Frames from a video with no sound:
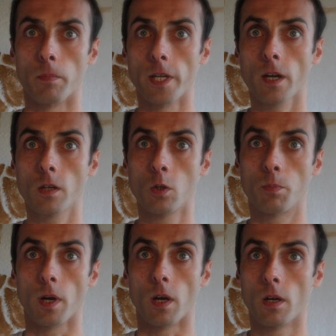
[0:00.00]
Mea
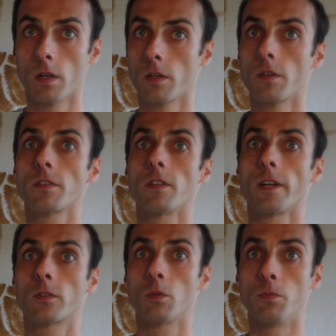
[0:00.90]
culpa c'est
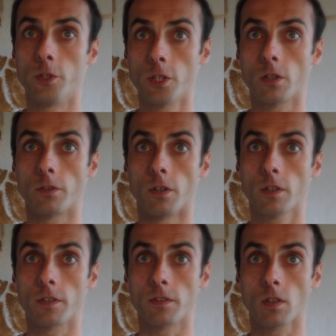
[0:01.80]
l'atome diode
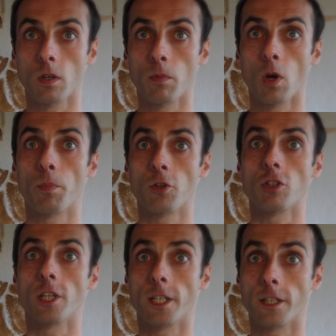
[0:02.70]
qui semble
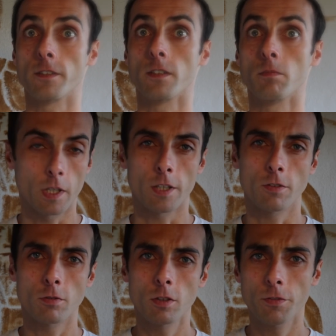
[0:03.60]
empêcher les cliquetis. Et
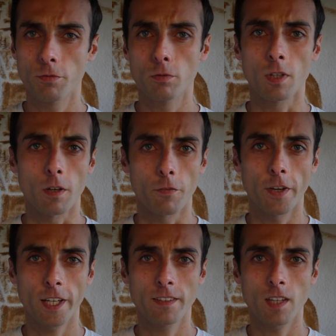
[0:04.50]
ceci fut un
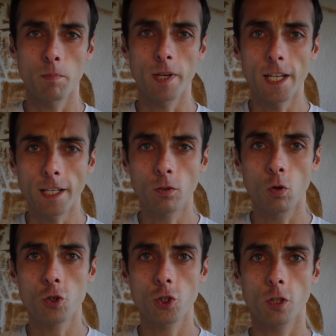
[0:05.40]
véritable
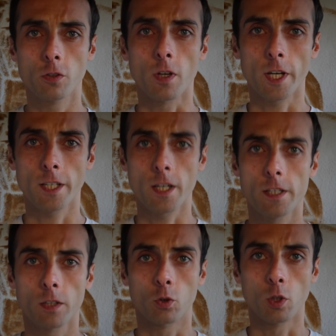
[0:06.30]
électrochoc dans la
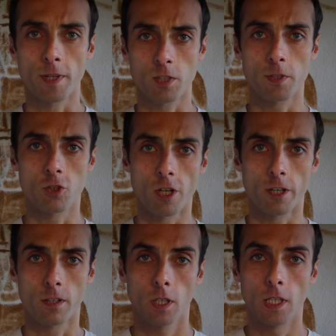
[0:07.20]
carrière de Thomas
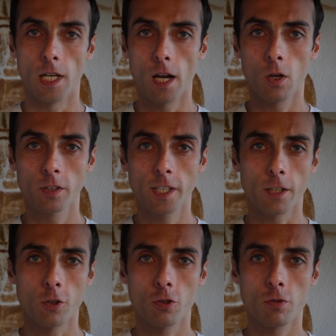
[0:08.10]
Midgley. Il a alors dit
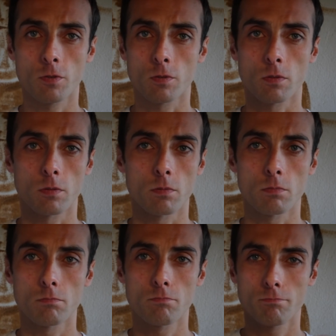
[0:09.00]
quelque chose de euh,
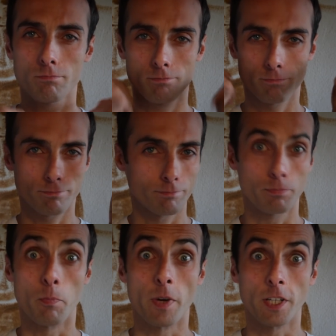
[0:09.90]

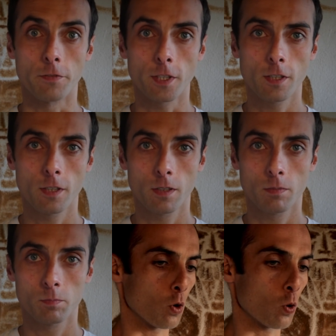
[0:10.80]
magnifique.
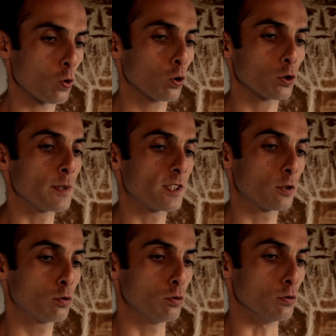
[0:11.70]
Au cours de mes
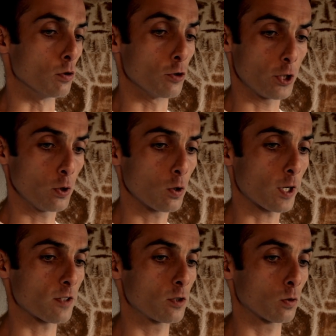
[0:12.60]
études, j'ai eu
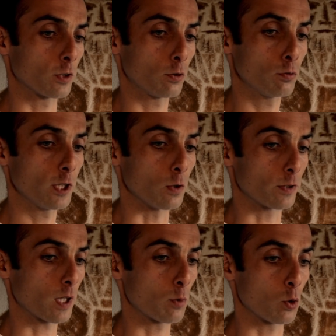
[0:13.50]
l'occasion d'étudier le
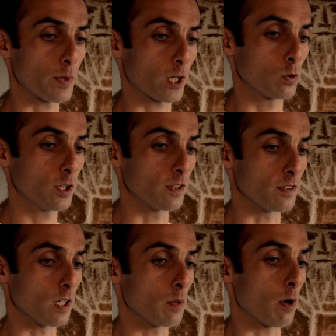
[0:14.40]
tableau périodique
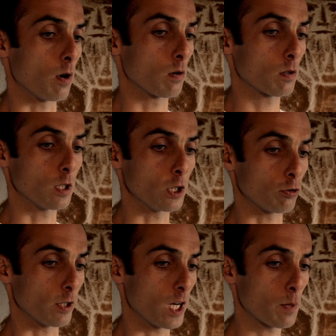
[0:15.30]
des éléments, et
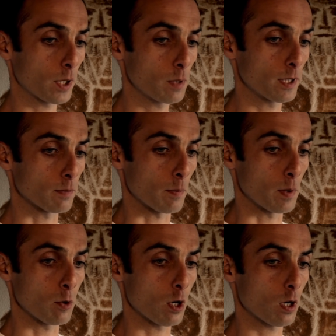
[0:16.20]
je l'ai imprimé dans ma
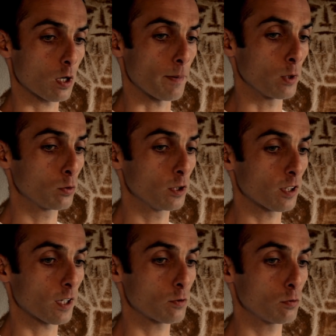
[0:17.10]
mémoire comme un outil
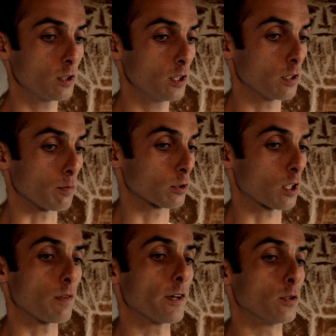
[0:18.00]
très utile dans mon
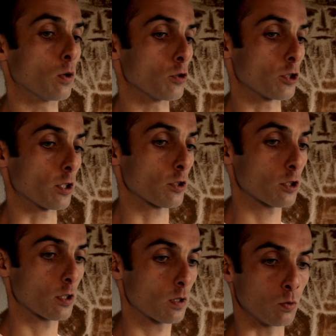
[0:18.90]
travail de
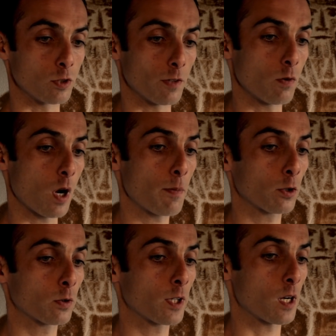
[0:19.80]
recherche. Nous avons
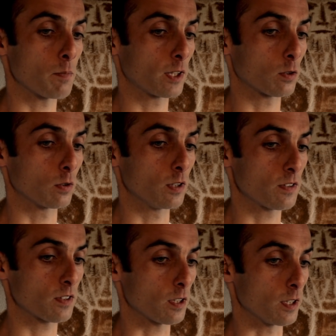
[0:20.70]
abandonné la méthode
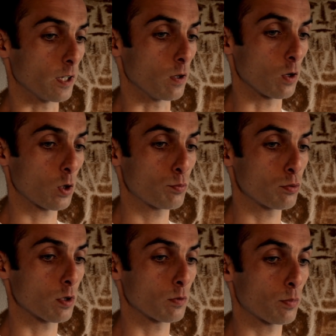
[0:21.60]
d'essai et l'erreur
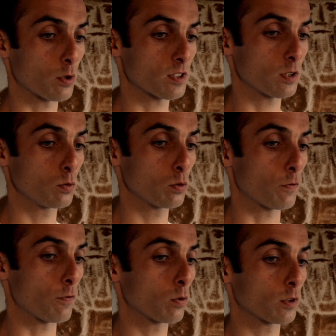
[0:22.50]
pour une procédure
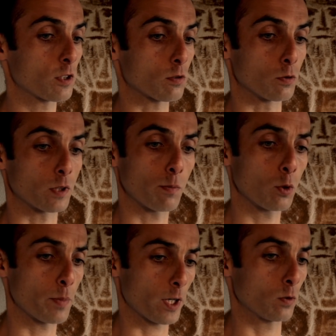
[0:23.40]
fondée sur le
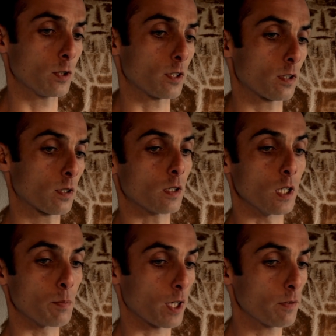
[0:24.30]
tableau périodique.
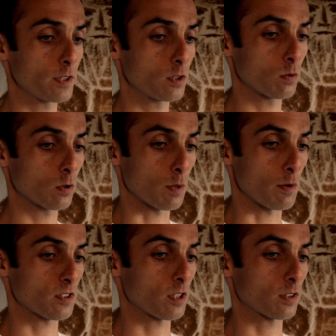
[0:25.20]
Les prévisions
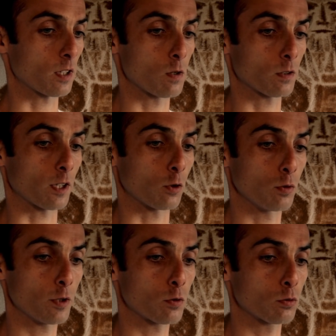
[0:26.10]
commencèrent alors à
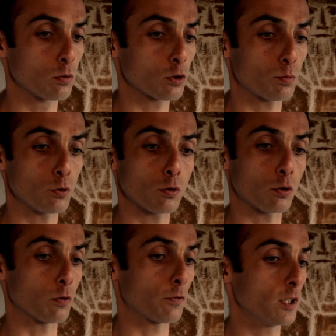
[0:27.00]
couler de source plutôt
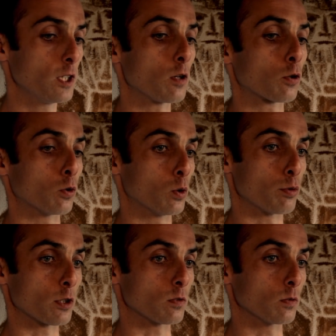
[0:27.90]
que de finir en queue de
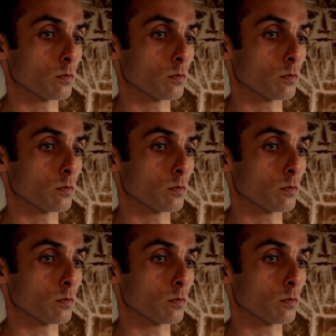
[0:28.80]
poisson.